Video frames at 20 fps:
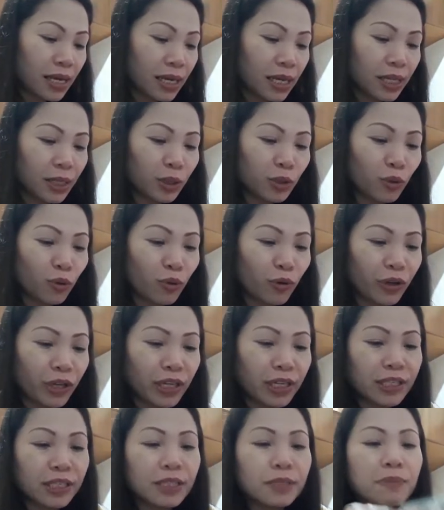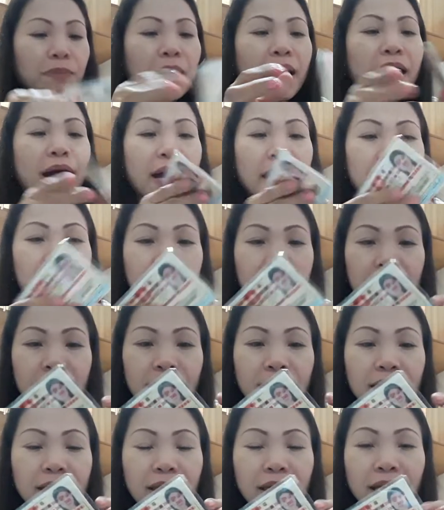Ito is my
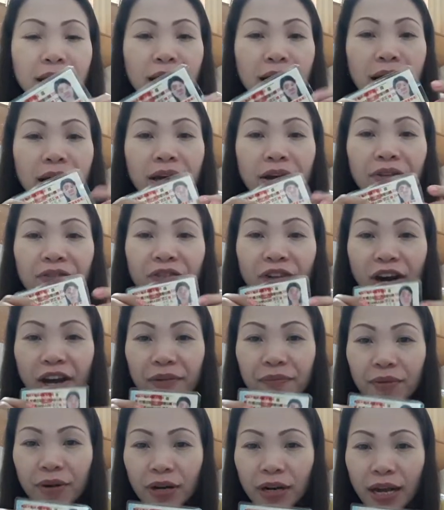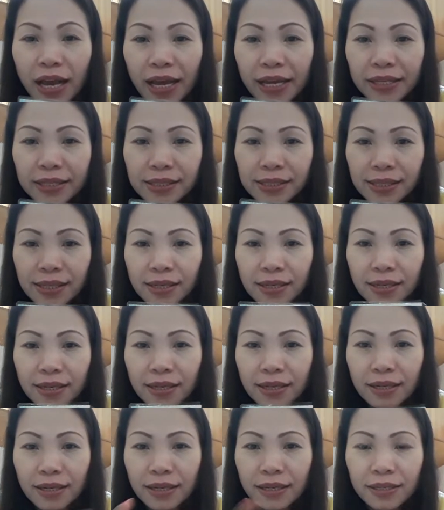driver
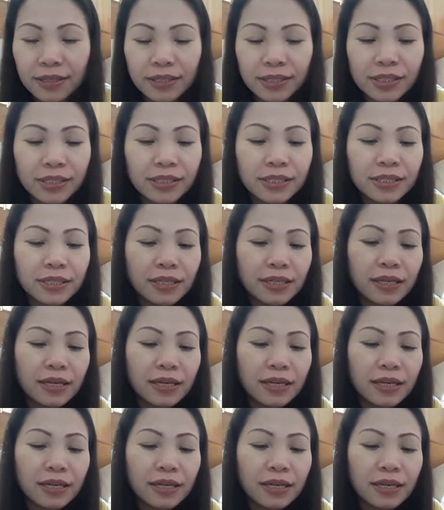license.